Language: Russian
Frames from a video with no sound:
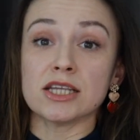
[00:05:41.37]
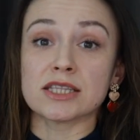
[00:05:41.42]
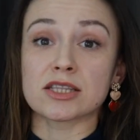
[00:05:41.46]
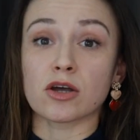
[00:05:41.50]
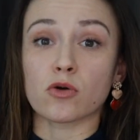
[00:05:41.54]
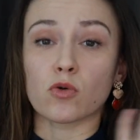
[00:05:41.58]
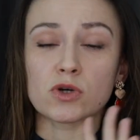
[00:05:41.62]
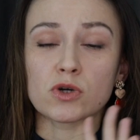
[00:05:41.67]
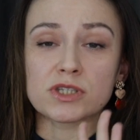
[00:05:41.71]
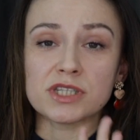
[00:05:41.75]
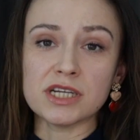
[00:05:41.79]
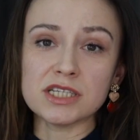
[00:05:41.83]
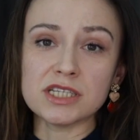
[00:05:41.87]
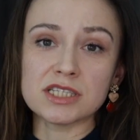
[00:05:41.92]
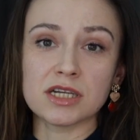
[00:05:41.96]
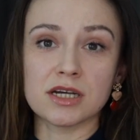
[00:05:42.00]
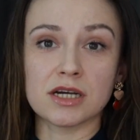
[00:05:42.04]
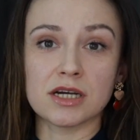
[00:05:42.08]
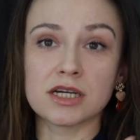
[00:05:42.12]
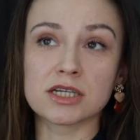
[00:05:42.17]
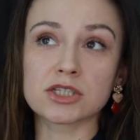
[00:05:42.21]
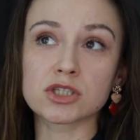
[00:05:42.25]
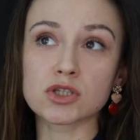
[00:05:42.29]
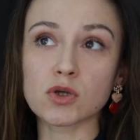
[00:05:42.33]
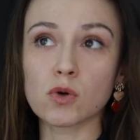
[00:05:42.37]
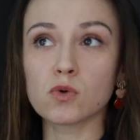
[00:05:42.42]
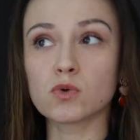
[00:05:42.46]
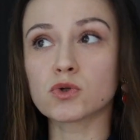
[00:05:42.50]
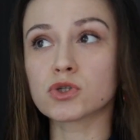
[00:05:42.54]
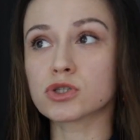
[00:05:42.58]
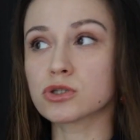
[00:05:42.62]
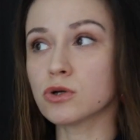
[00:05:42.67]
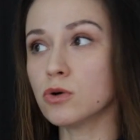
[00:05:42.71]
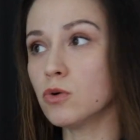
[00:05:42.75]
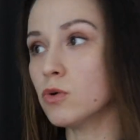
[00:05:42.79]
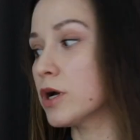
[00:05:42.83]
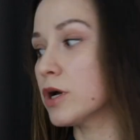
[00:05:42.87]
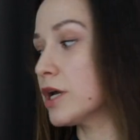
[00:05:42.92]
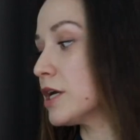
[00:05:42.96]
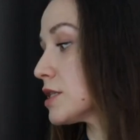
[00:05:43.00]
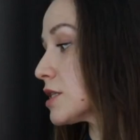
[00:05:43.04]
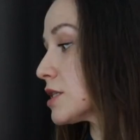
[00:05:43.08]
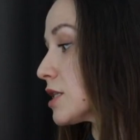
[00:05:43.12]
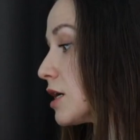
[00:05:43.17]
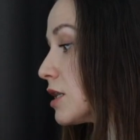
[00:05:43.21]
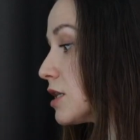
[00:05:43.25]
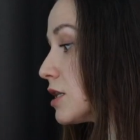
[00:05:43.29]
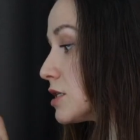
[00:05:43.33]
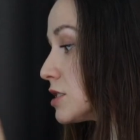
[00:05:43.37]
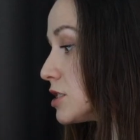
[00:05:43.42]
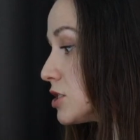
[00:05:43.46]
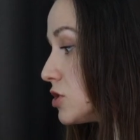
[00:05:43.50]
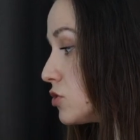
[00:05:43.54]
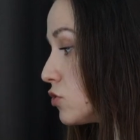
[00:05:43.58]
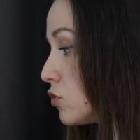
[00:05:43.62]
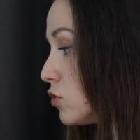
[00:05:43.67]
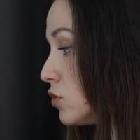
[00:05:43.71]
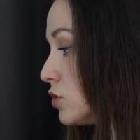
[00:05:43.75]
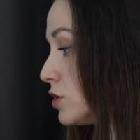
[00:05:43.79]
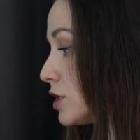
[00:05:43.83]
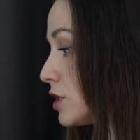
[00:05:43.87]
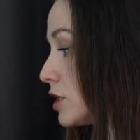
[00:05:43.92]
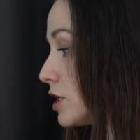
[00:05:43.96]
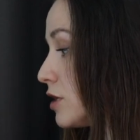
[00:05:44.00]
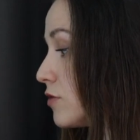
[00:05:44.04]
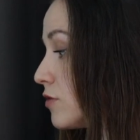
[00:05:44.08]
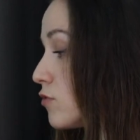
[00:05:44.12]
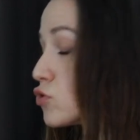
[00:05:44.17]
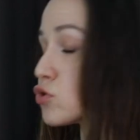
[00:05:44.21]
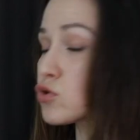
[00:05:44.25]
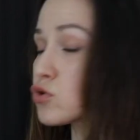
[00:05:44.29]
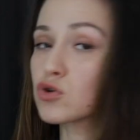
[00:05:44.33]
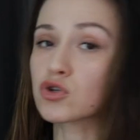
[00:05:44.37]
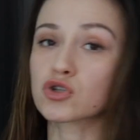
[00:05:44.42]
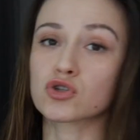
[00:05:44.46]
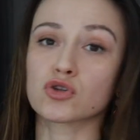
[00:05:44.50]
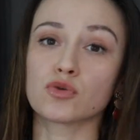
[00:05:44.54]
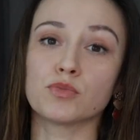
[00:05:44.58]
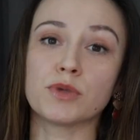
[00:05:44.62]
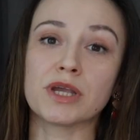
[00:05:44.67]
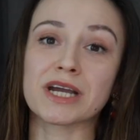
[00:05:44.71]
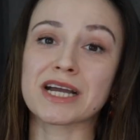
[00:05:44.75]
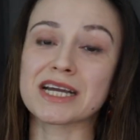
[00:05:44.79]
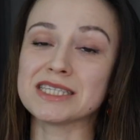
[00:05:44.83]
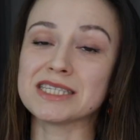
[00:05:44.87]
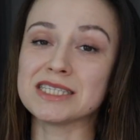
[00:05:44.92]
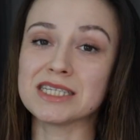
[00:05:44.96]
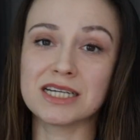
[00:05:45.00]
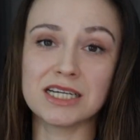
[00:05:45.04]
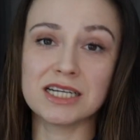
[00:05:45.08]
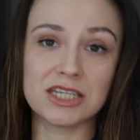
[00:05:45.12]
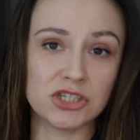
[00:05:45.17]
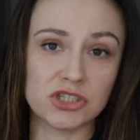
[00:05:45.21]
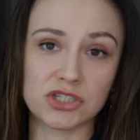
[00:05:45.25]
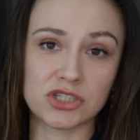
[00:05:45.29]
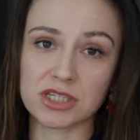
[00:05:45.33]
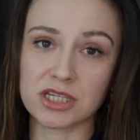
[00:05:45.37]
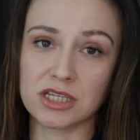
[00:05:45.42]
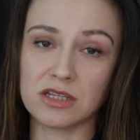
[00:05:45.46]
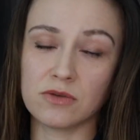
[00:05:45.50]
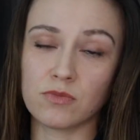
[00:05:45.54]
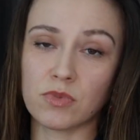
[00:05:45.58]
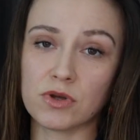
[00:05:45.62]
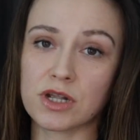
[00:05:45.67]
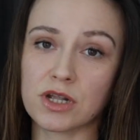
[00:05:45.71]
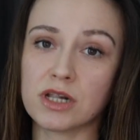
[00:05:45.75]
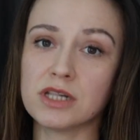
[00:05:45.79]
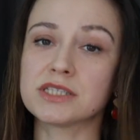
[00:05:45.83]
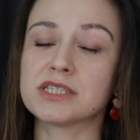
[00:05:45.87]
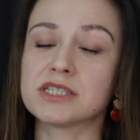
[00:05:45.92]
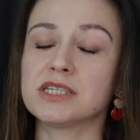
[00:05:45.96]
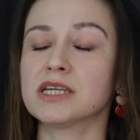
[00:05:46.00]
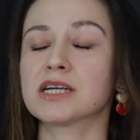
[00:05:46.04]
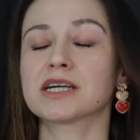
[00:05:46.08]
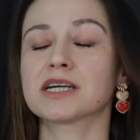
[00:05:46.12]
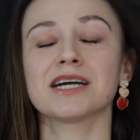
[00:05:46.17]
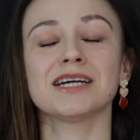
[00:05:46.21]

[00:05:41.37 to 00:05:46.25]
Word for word: такой, знаете, соу-соу это лосьон, и вот то, что мне категорически не понравилось, я